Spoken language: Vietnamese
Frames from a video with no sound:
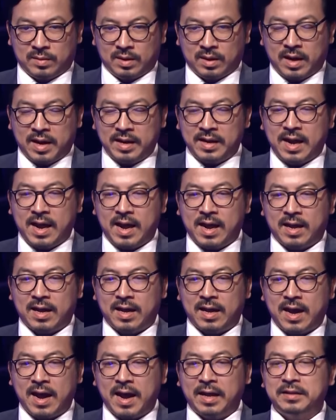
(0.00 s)
hay là
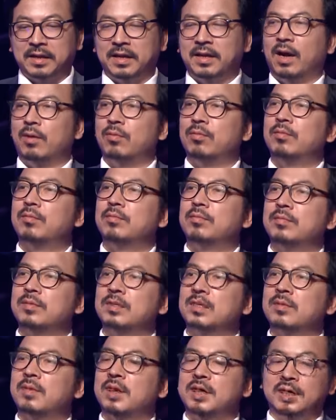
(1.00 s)
2 tỷ đồng?
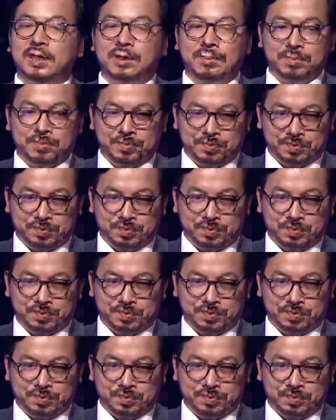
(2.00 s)
Xin mời chị.